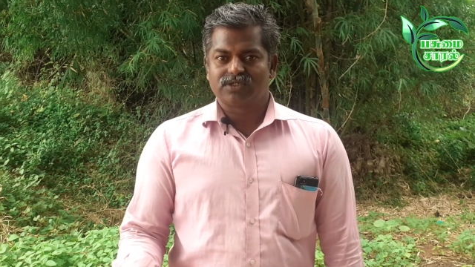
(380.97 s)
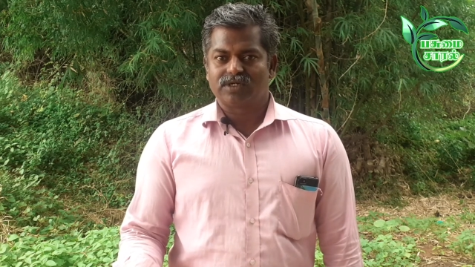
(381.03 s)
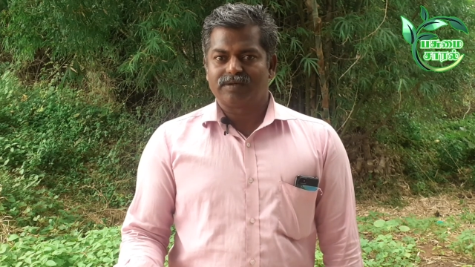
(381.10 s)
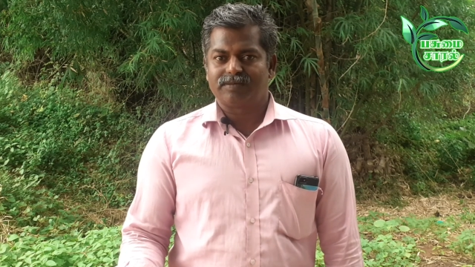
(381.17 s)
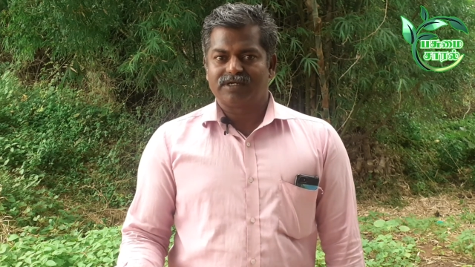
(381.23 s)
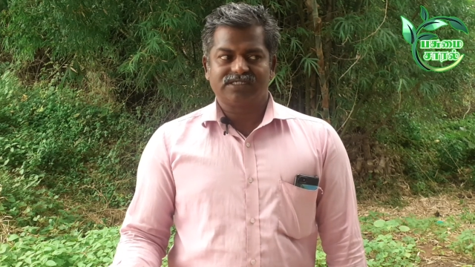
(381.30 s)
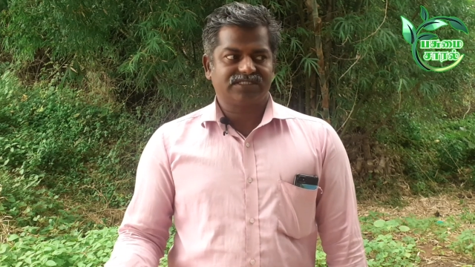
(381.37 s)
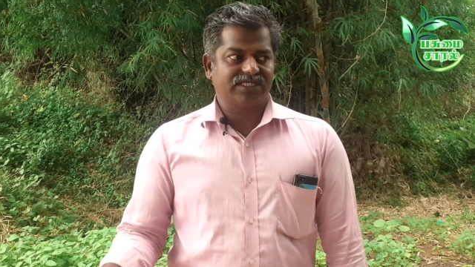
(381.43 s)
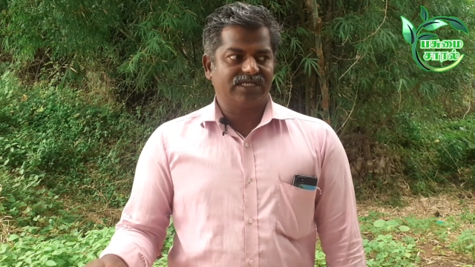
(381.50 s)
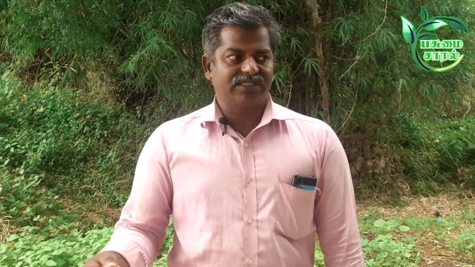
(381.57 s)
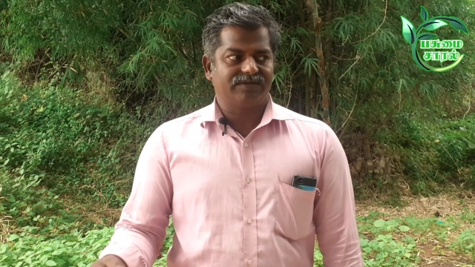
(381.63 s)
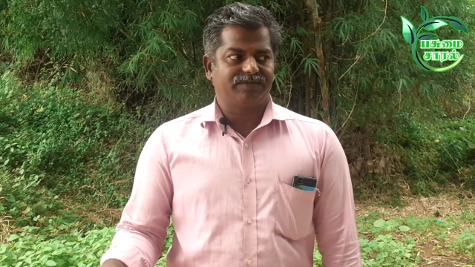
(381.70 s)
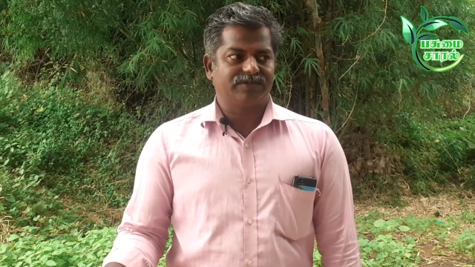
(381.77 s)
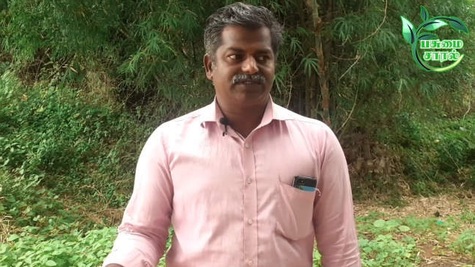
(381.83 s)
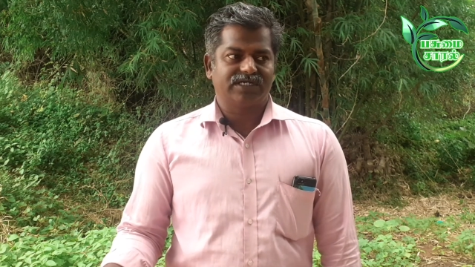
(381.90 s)
சூடோமோனஸ்
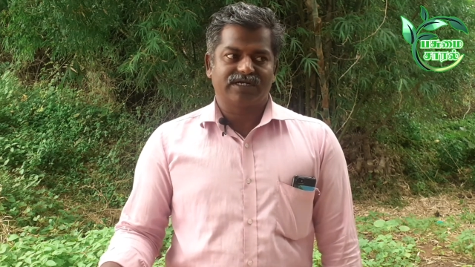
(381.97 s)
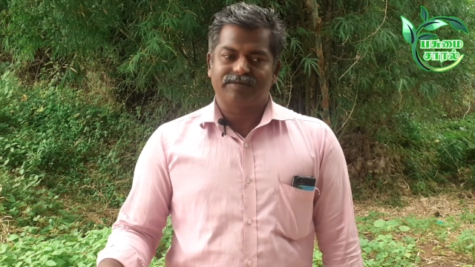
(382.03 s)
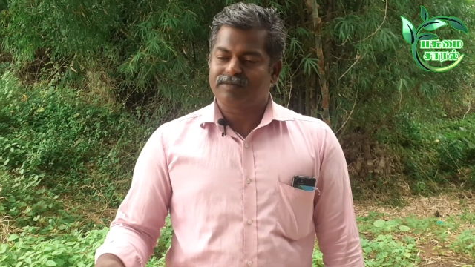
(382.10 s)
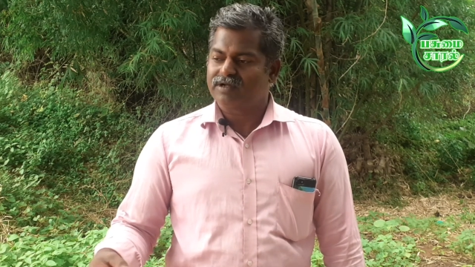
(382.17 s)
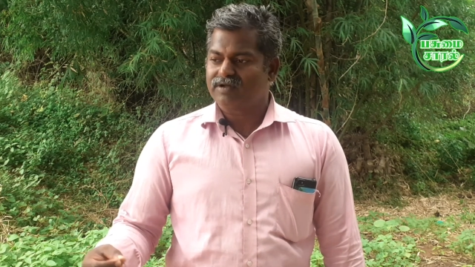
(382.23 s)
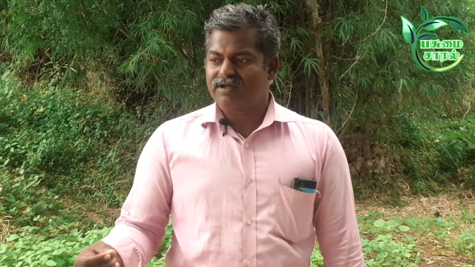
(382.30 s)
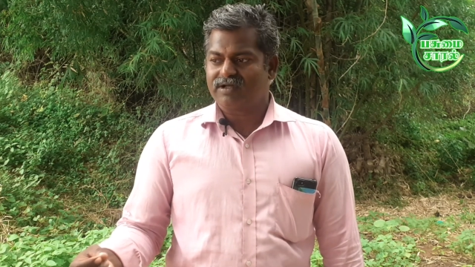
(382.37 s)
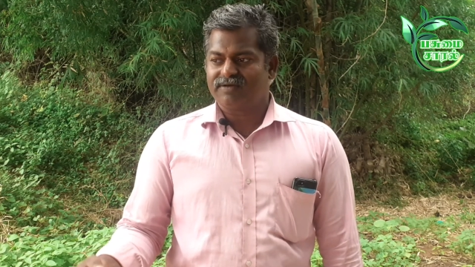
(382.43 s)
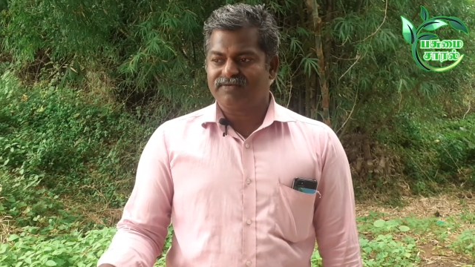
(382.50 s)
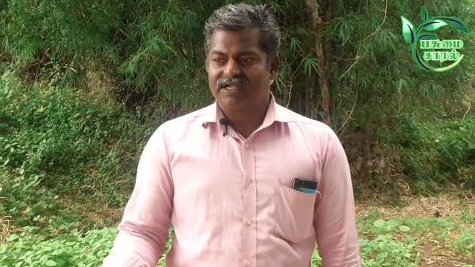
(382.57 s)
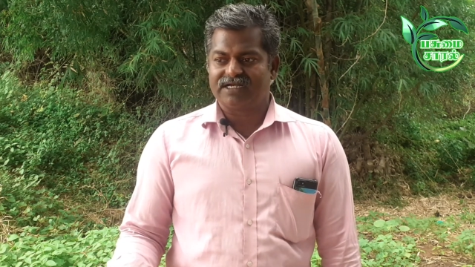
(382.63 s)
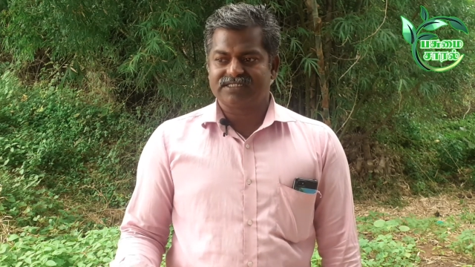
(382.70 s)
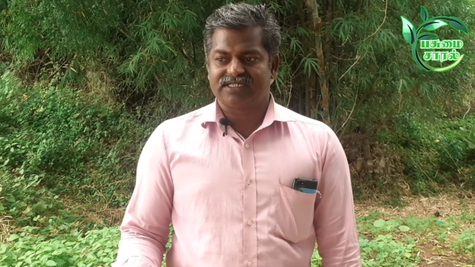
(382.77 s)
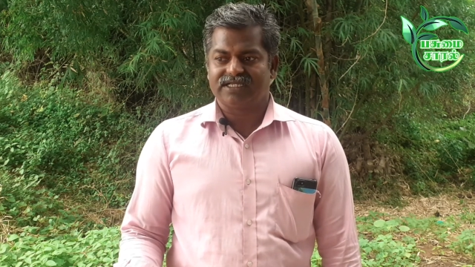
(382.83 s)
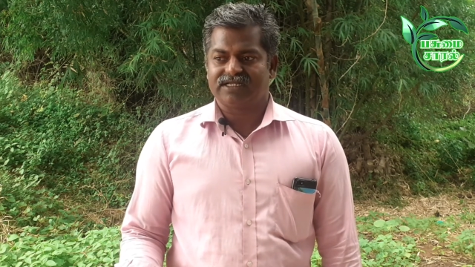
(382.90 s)
எதிர்பூஞ்சானமாக
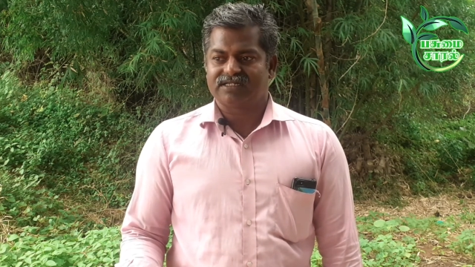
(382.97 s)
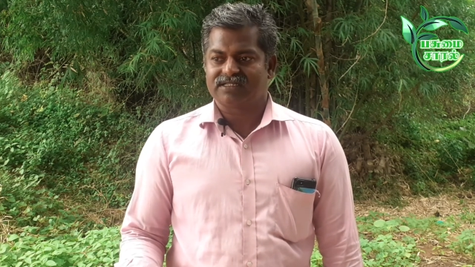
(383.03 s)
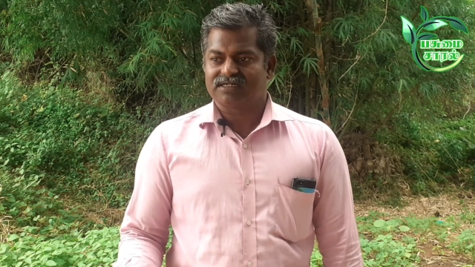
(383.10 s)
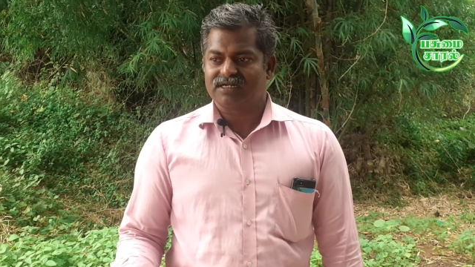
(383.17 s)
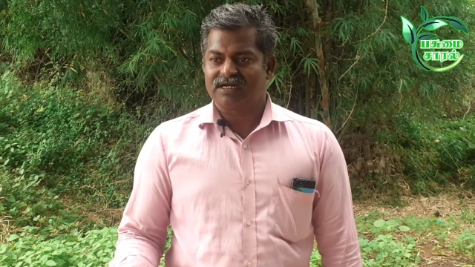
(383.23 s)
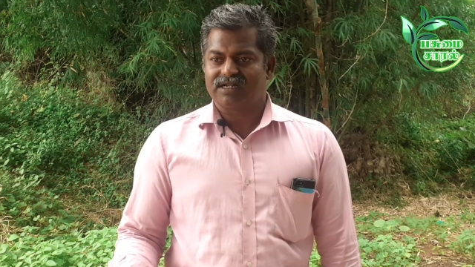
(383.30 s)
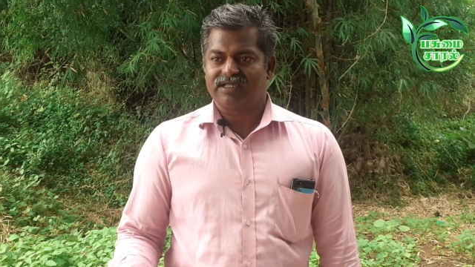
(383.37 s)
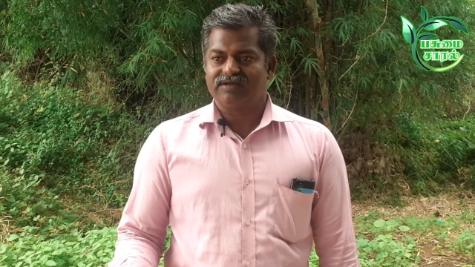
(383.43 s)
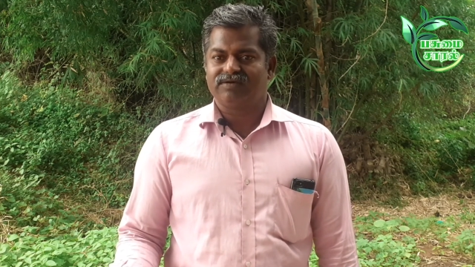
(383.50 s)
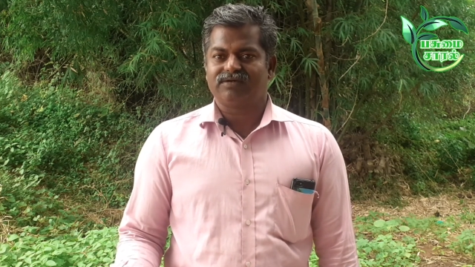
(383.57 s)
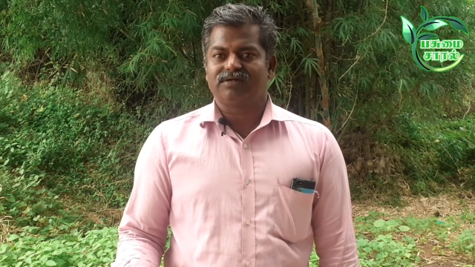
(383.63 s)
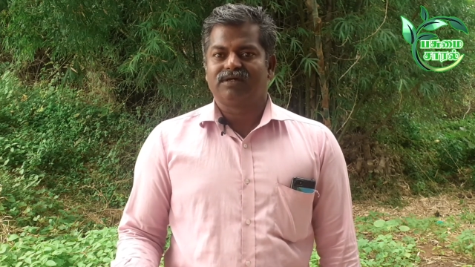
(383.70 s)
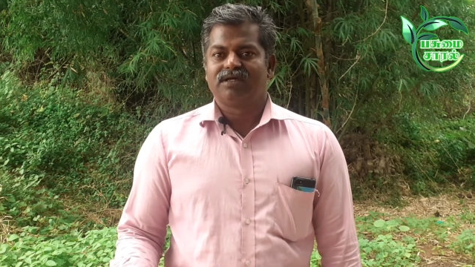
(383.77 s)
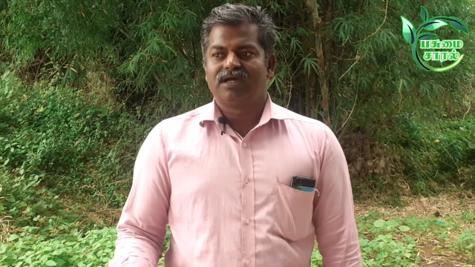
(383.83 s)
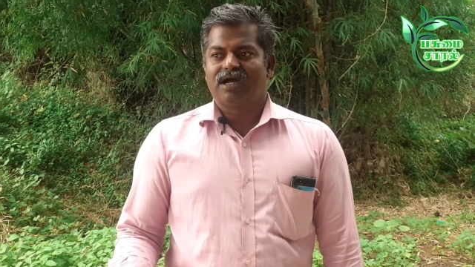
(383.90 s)
வேலை செய்கிறதுனாலையும்